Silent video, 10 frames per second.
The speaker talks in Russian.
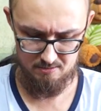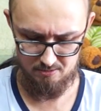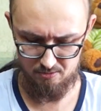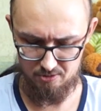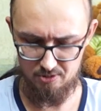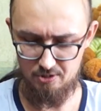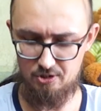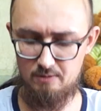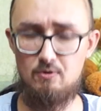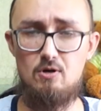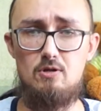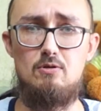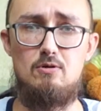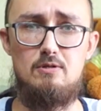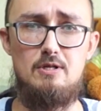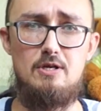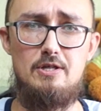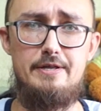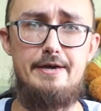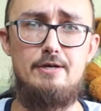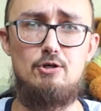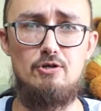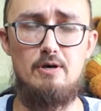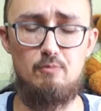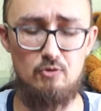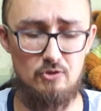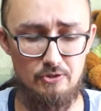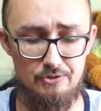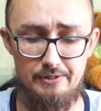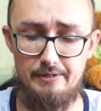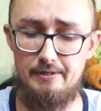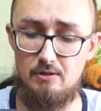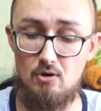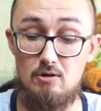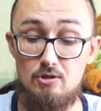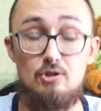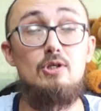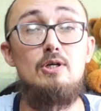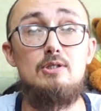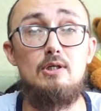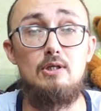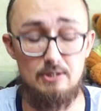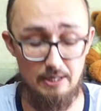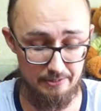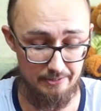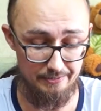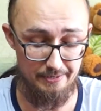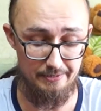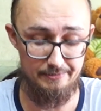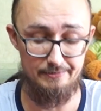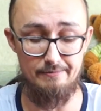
Хоть и нищеброд, но он до Китая еще не опустился. Но 430 EX2.